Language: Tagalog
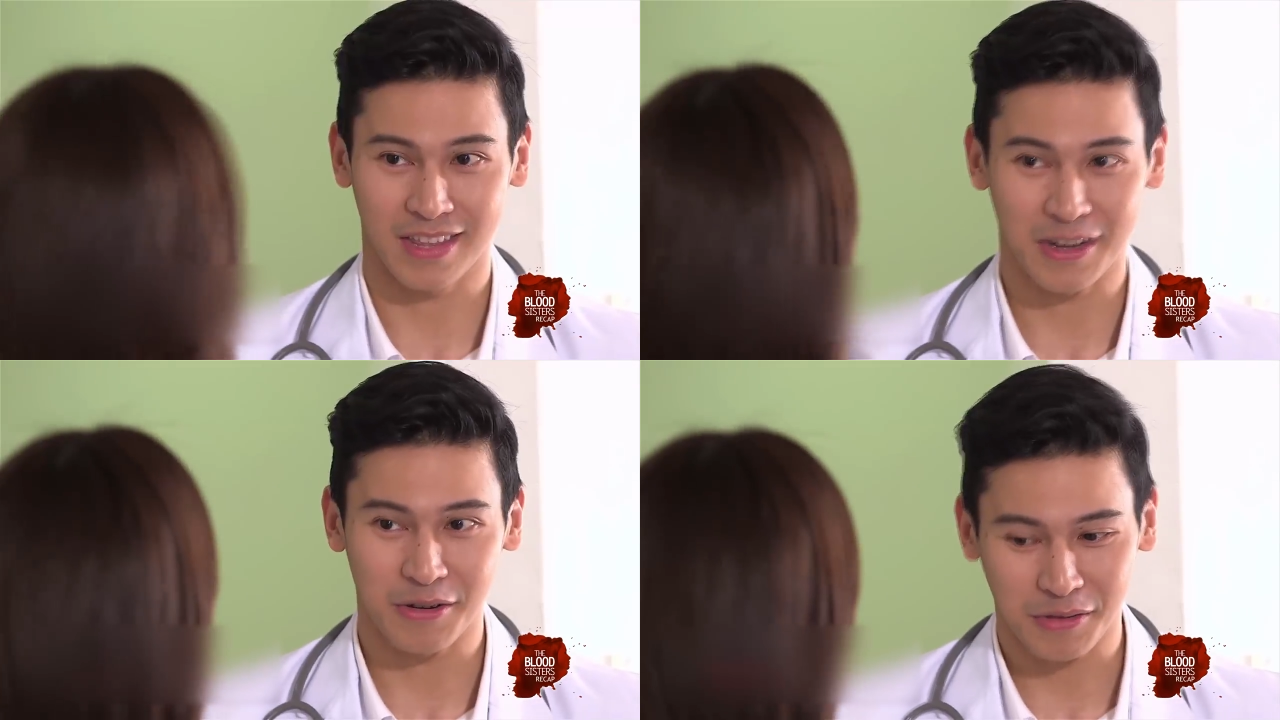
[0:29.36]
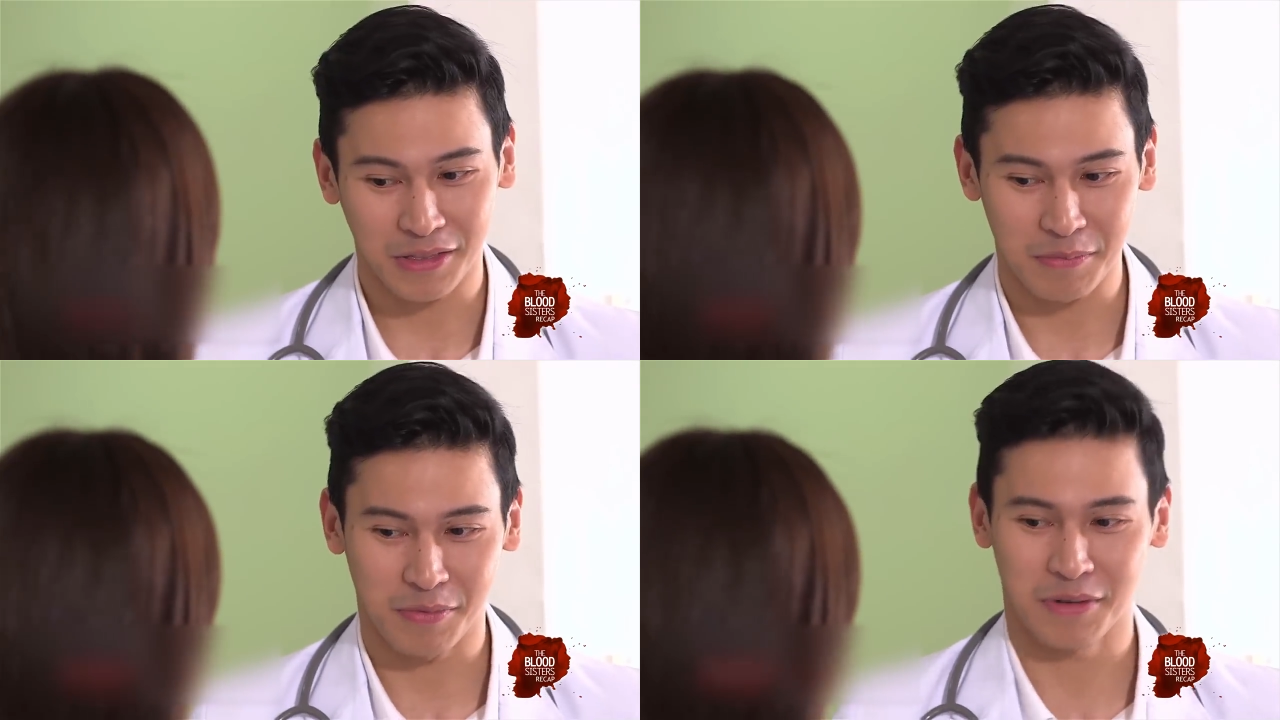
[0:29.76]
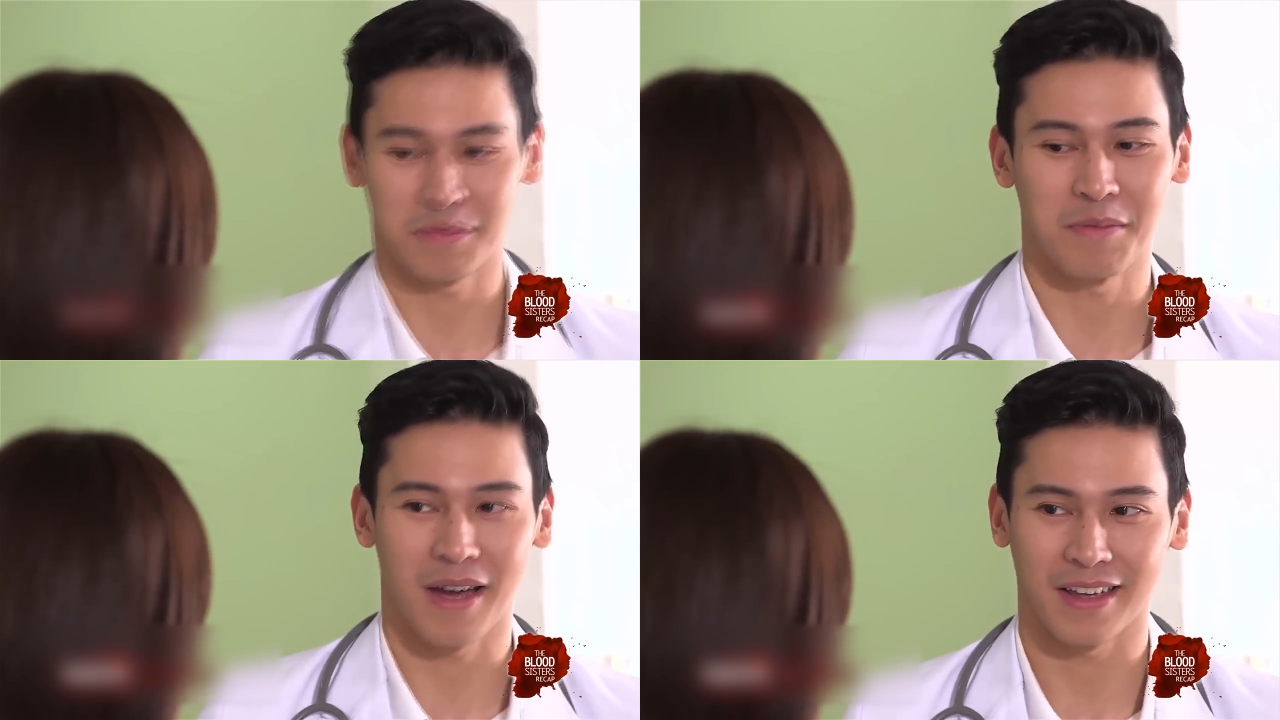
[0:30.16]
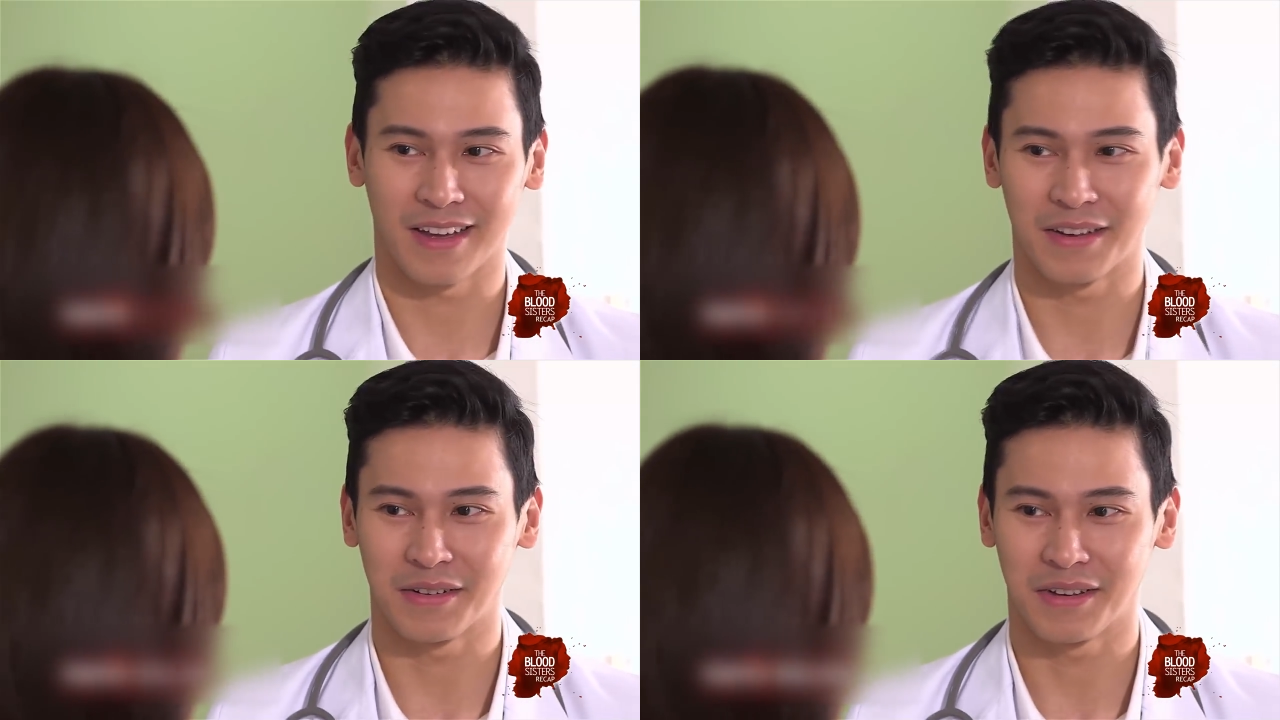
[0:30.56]
na hindi ko yung tipo ng
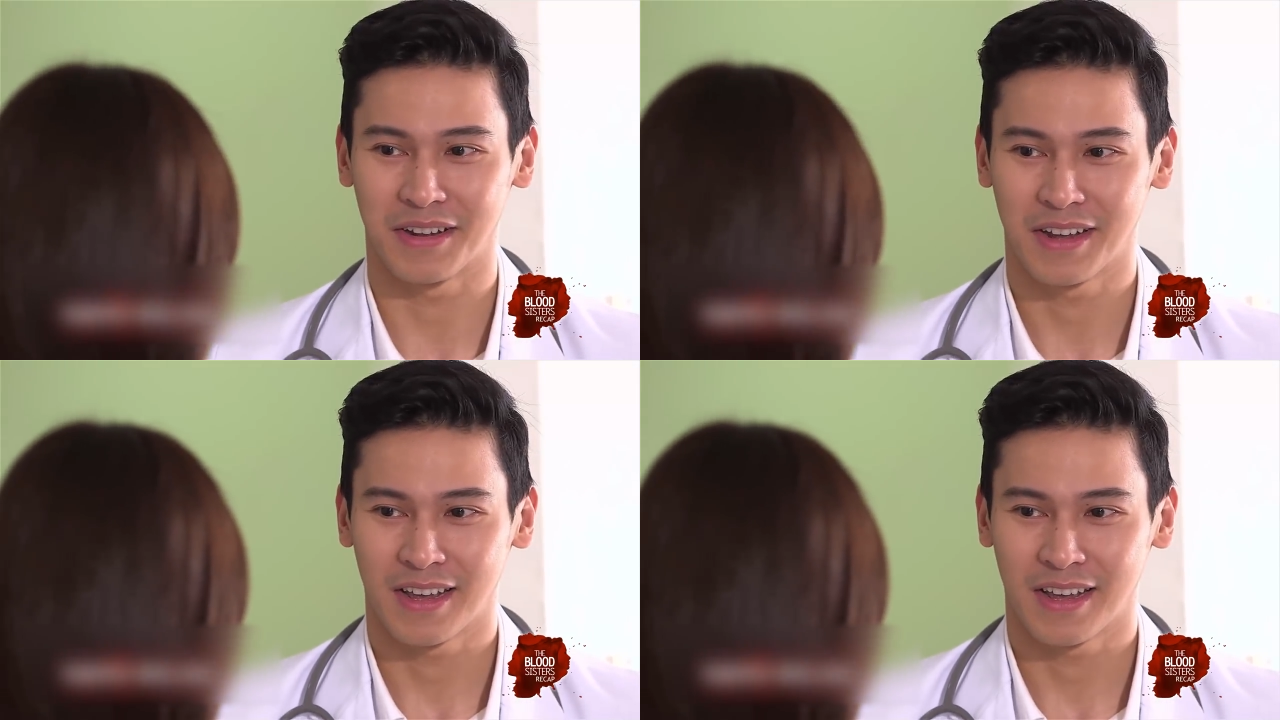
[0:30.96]
babaeng ganun.